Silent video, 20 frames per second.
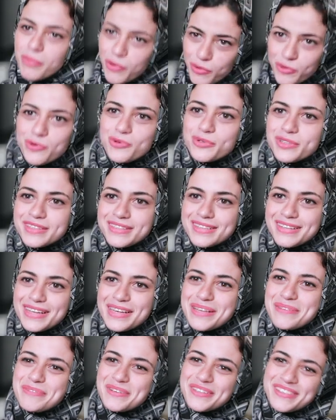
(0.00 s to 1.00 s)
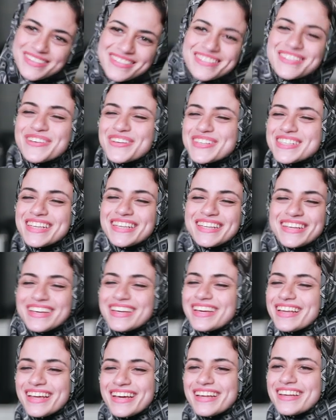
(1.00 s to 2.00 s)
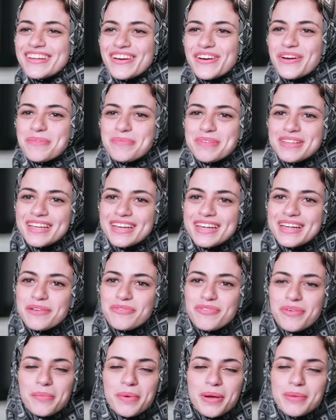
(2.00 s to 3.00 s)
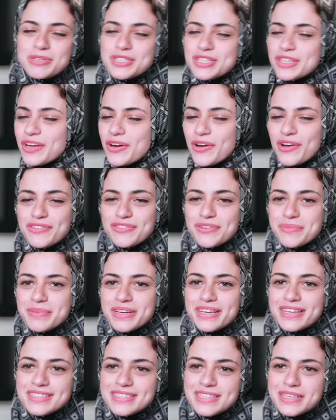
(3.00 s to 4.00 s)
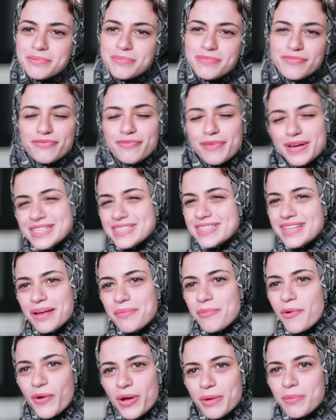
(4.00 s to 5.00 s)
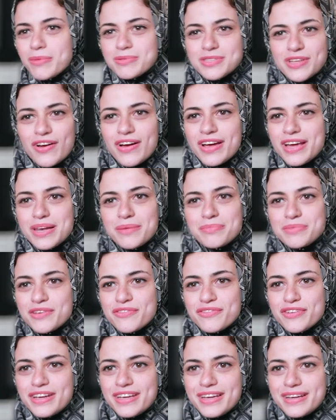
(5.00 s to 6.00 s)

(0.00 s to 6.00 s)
موجود اللي بينقصني مثلا هي لا اللياقه البدنيه فما بحبش ان انا اقعد في البيت كتير بحس انها الموهبه بصراحه هي اللي بتفرق